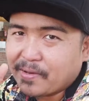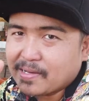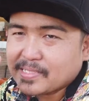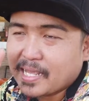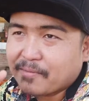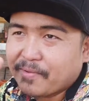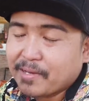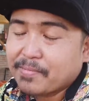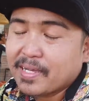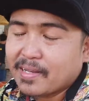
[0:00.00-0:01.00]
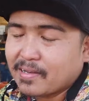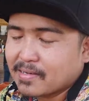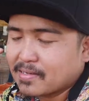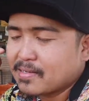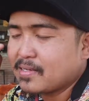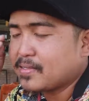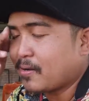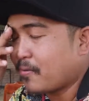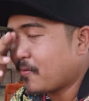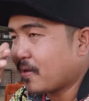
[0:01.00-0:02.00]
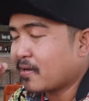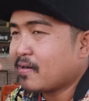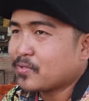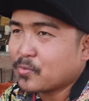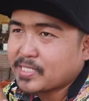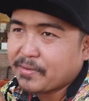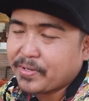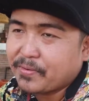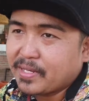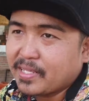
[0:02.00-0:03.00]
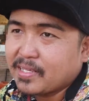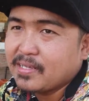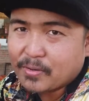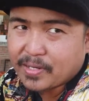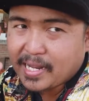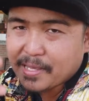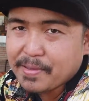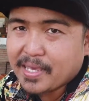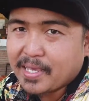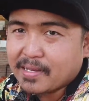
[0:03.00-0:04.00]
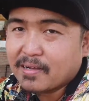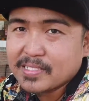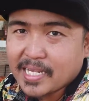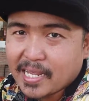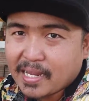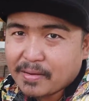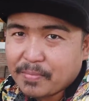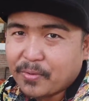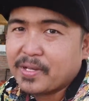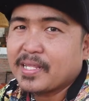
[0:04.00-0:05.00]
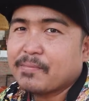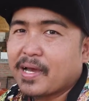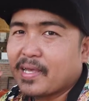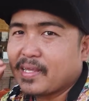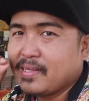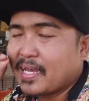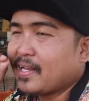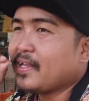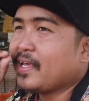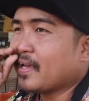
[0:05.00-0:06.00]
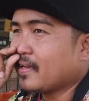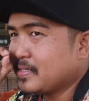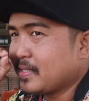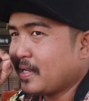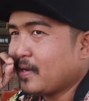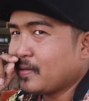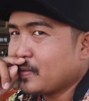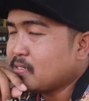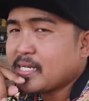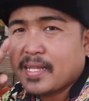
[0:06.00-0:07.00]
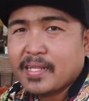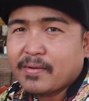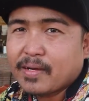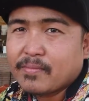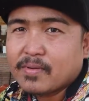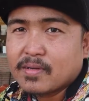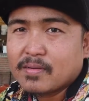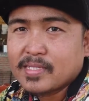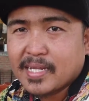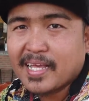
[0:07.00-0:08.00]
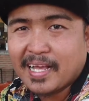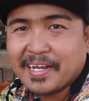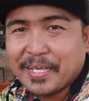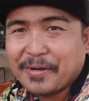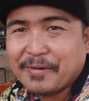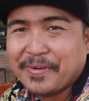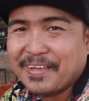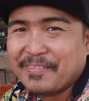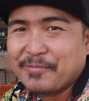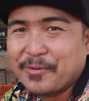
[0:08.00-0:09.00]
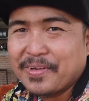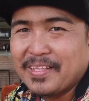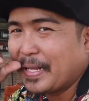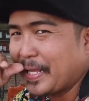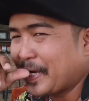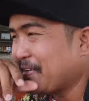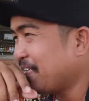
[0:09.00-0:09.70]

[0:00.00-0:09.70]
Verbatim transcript: คนแท็กเฟซเพื่อนก็คือ 2 คนแล้วก็ถูกใจวิดีโอนี้กดไลค์เพจแล้วก็แชร์โพสต์นี้ไป แค่นั้นเองกี่แชร์ครับก็แชร์เดียวครับ มันแชร์ได้ครั้งเดียวครับเพจลูกอะไร